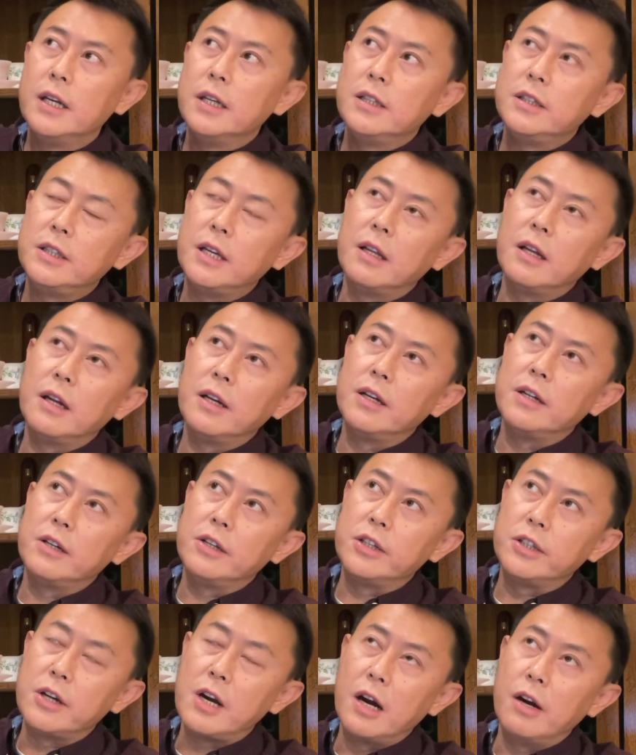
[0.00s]
现在是
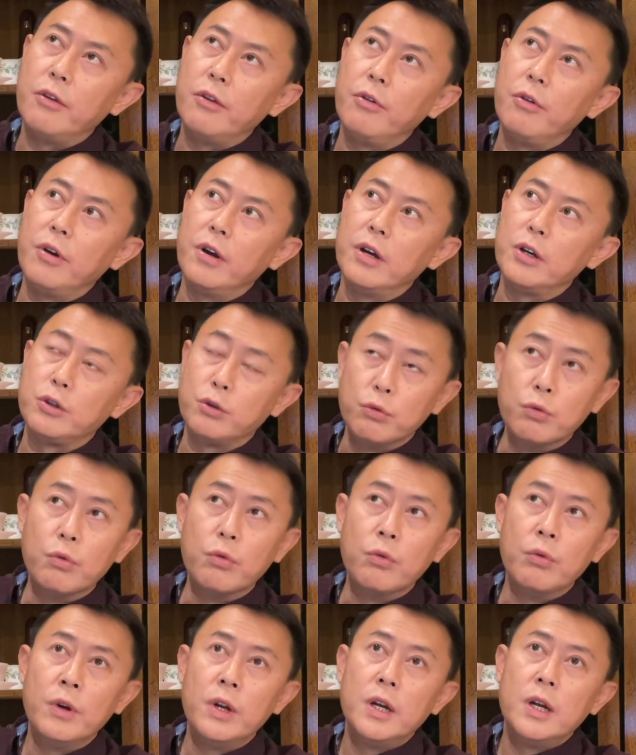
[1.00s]
十二月
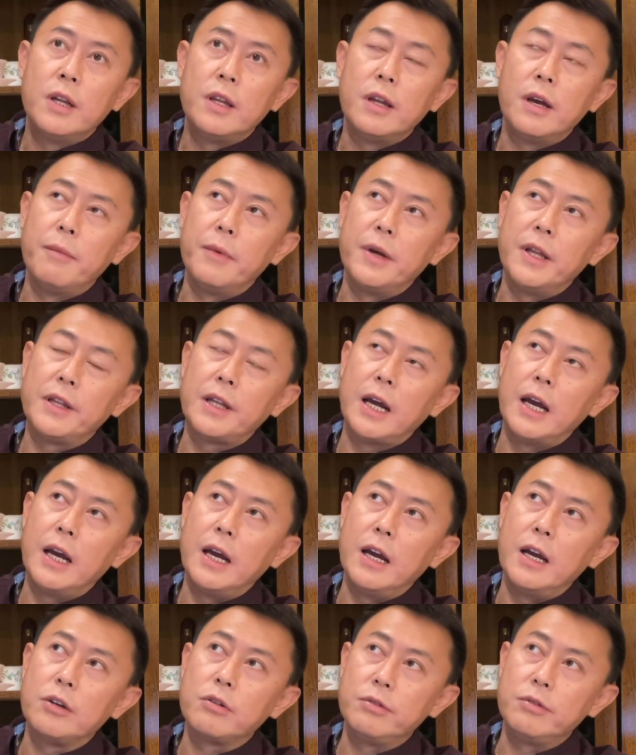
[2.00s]
初，那么
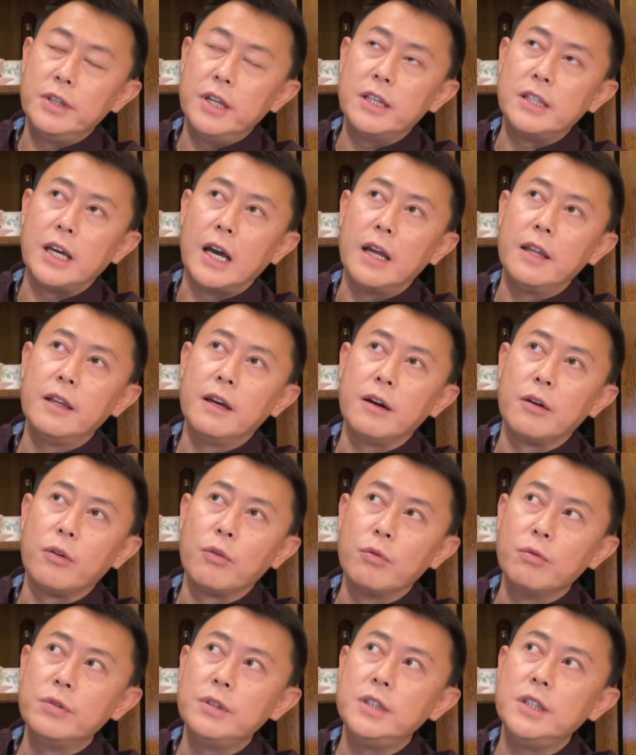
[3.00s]
在春节前呢，
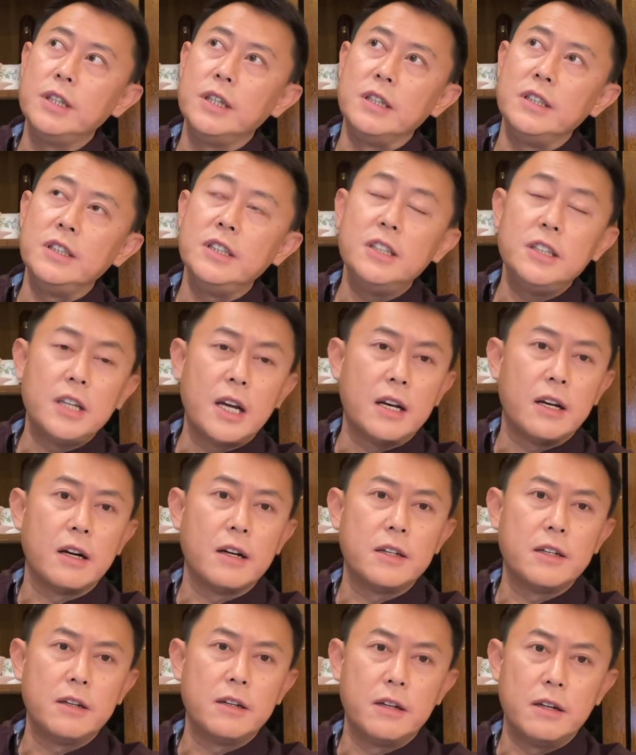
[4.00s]
估计一线
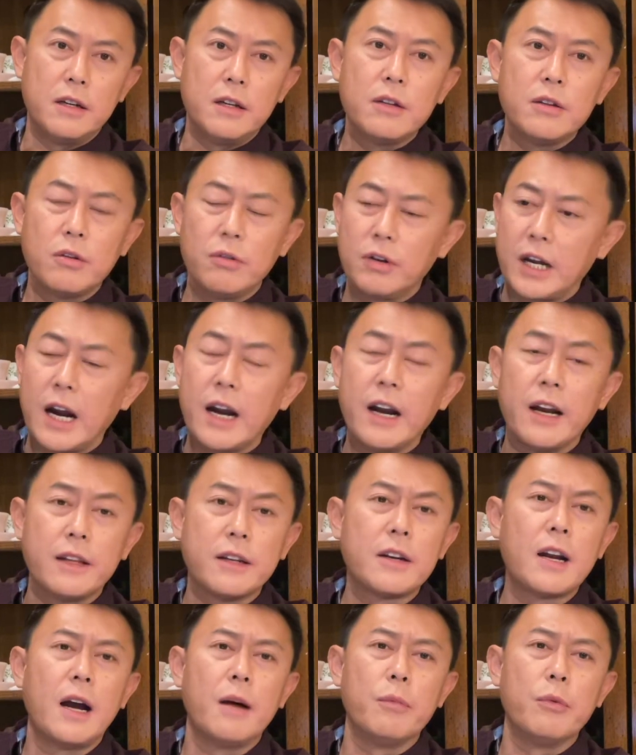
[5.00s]
城市的人都感染
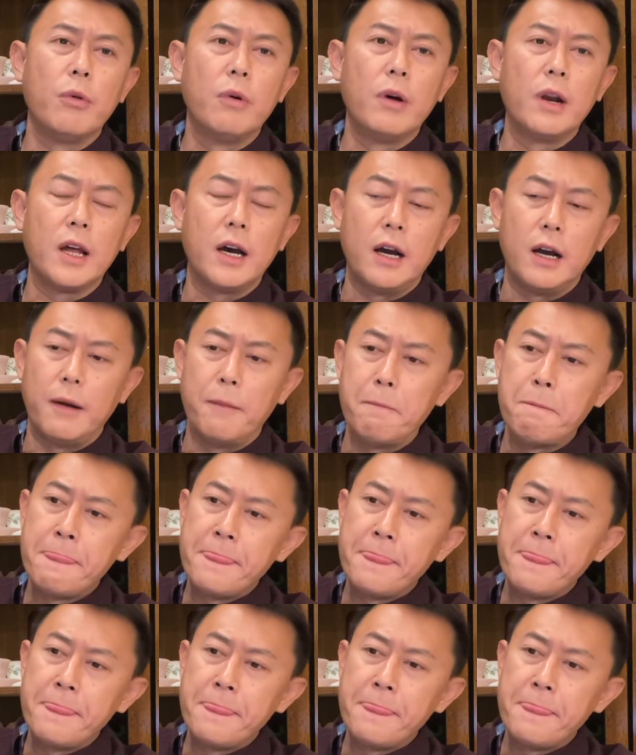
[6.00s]
的差不多了啊。